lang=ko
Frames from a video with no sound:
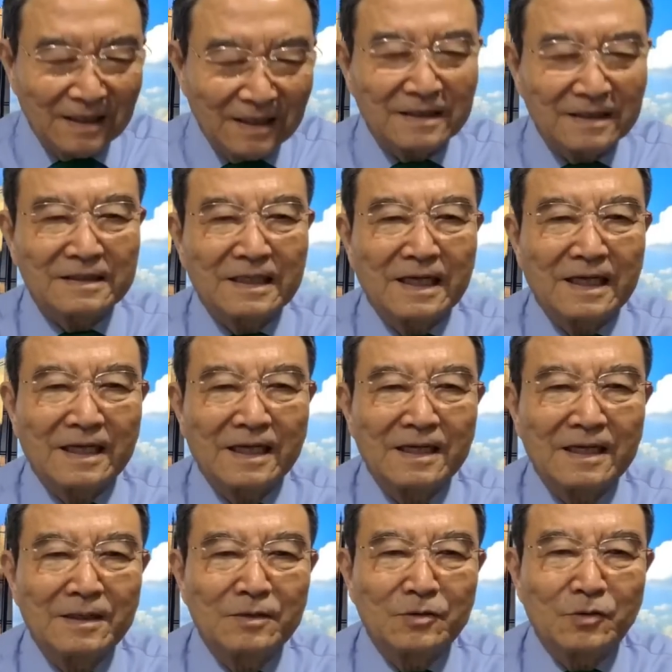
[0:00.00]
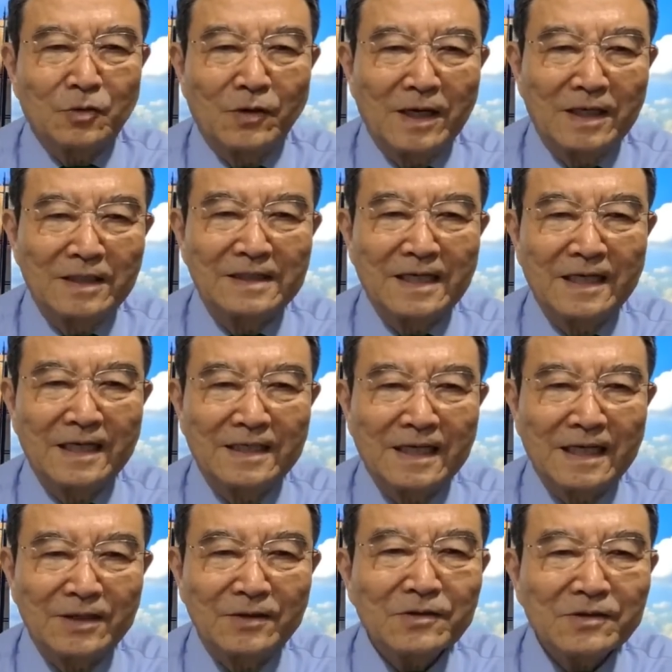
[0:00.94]
그때
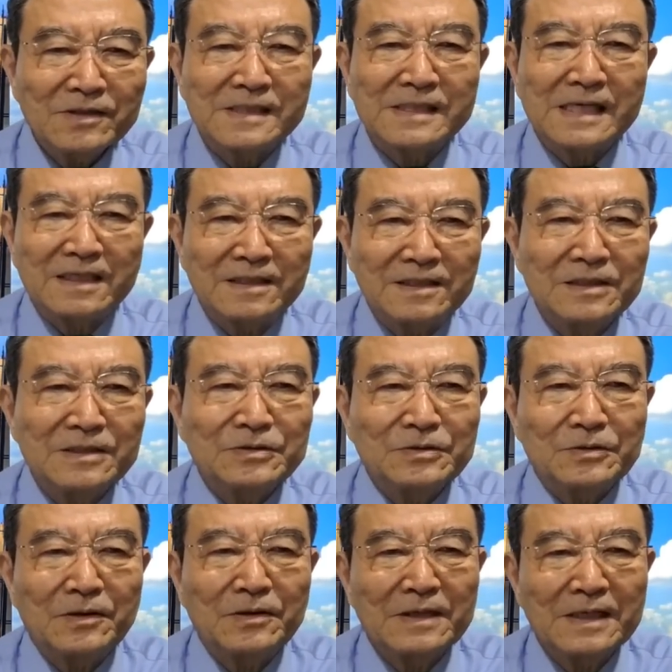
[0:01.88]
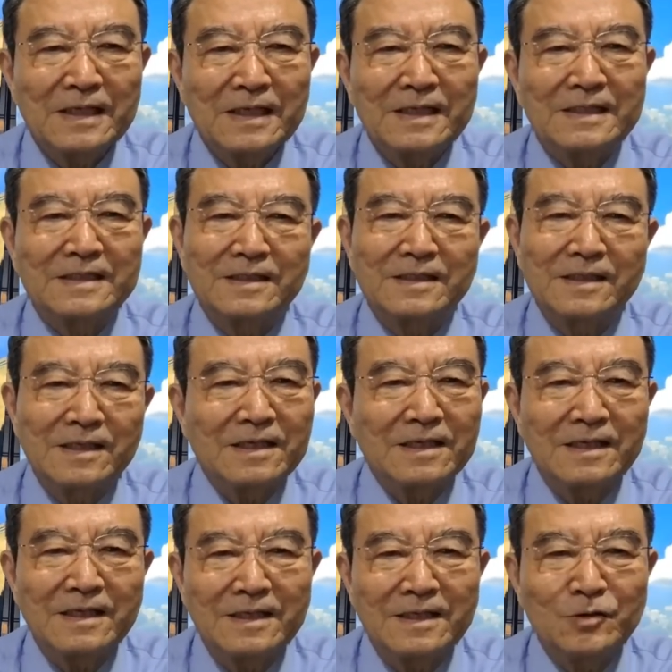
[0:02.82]
동아은행인가요? 그 사건이죠.
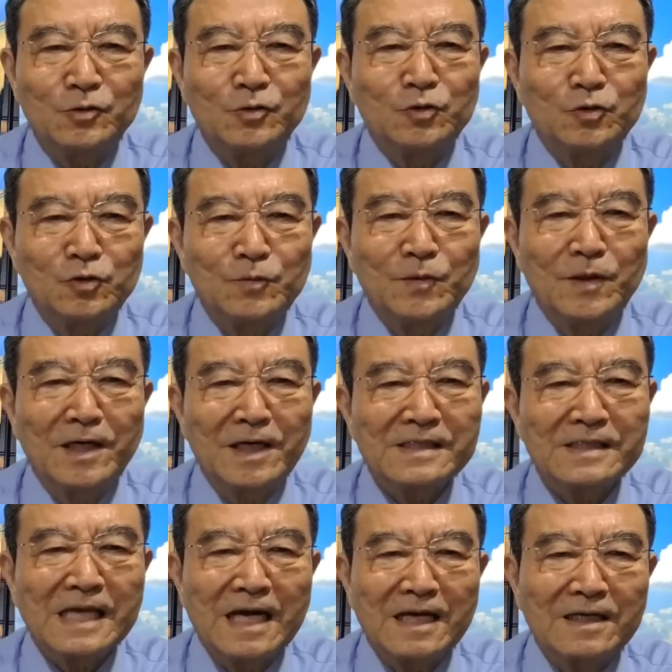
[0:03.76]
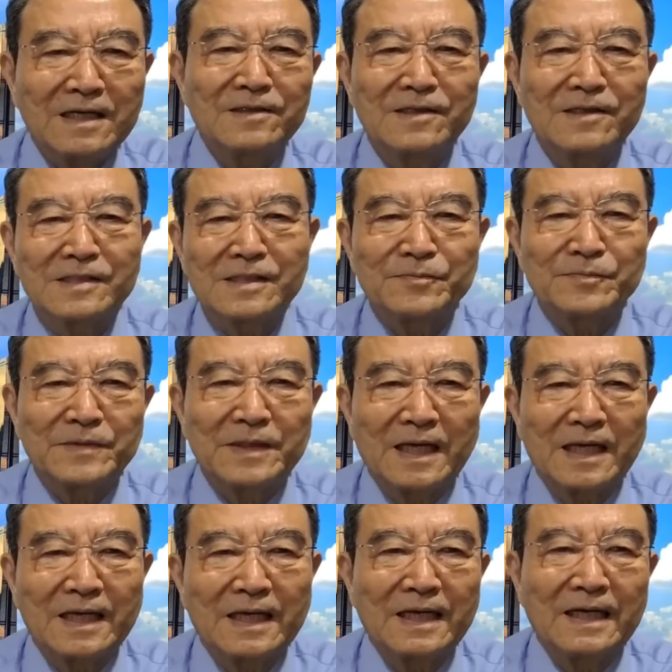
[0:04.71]
그거 유명한
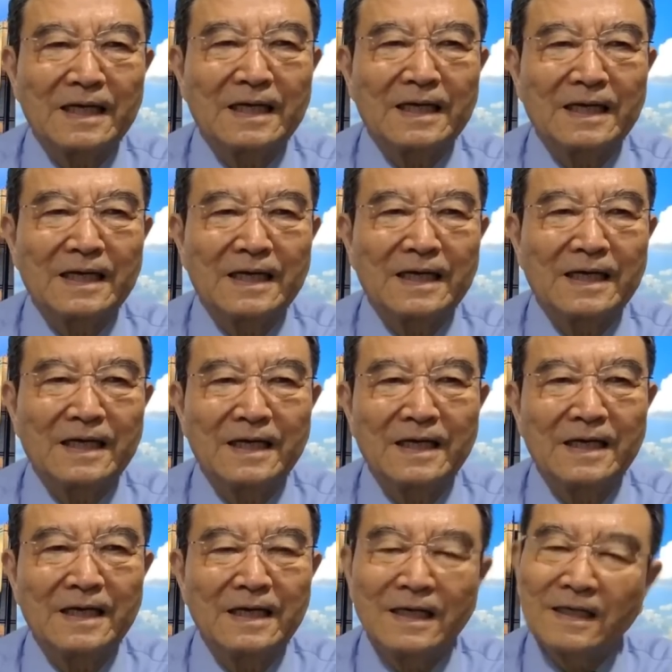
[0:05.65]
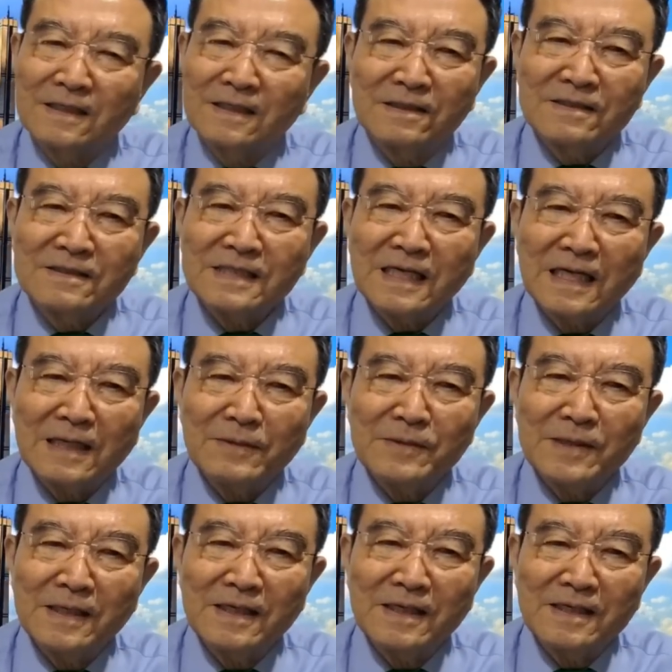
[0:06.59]
사건이었습니다. 예. 그런
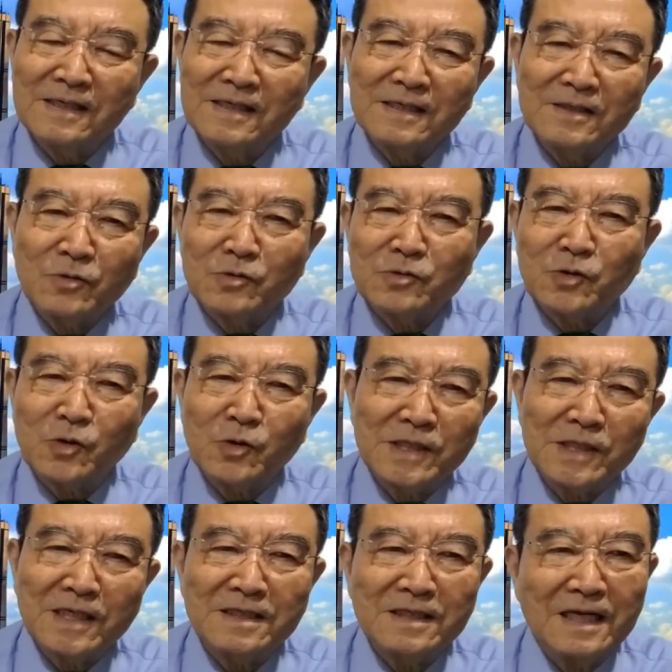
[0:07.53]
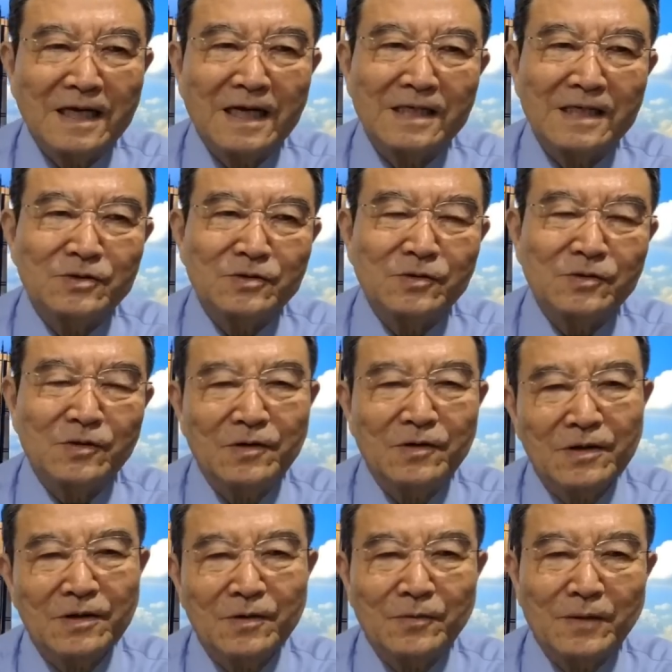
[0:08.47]
사람이 또 소생을 해가지고
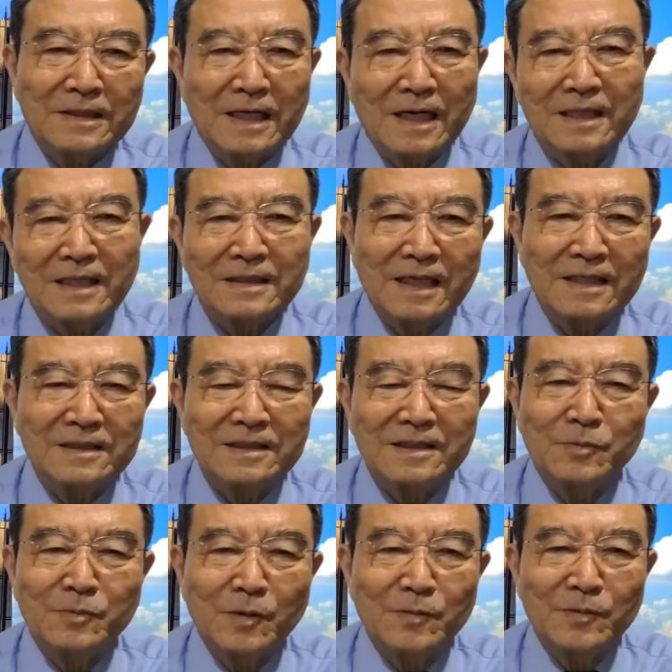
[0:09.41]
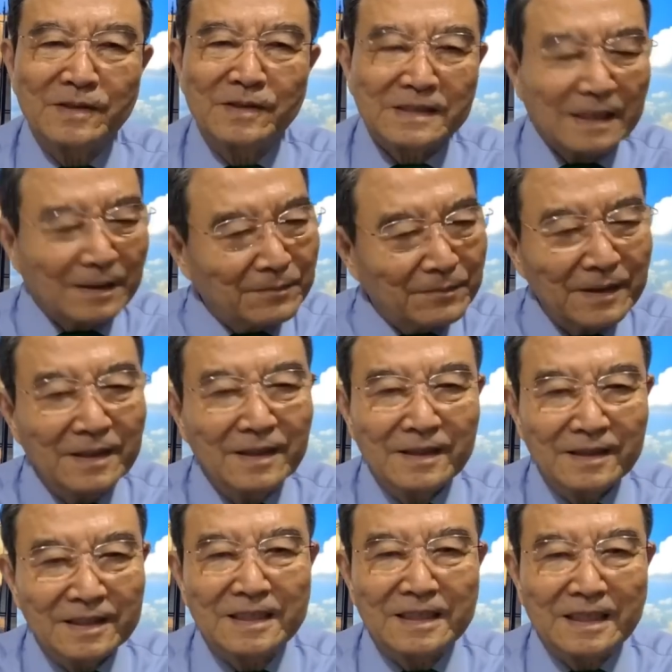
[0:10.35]
왔다 갔다 하는 거 보면 참
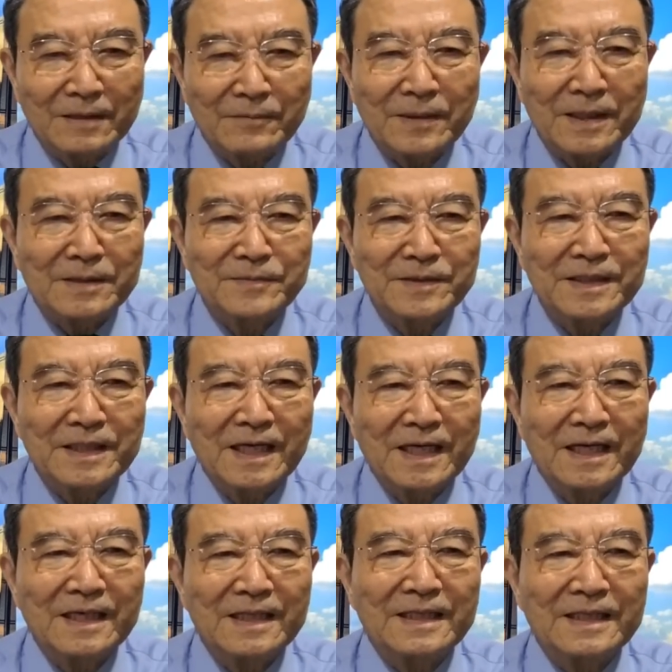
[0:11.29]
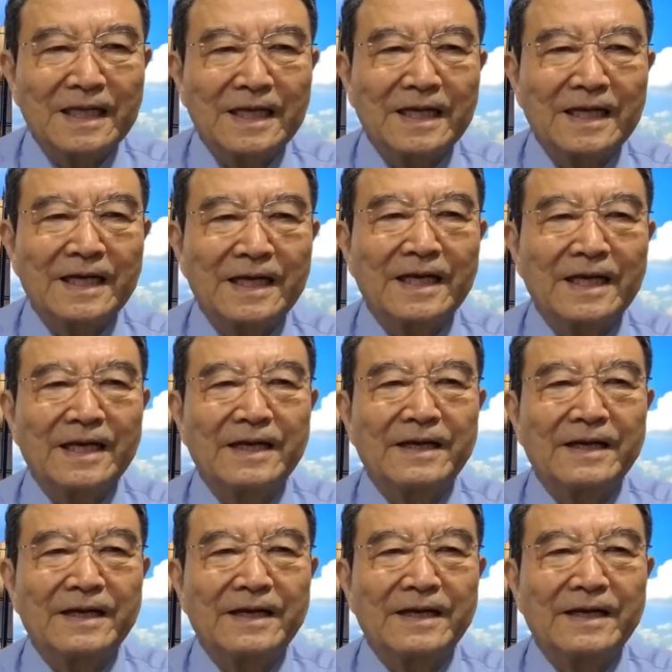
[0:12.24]
기가 막힙니다. 네.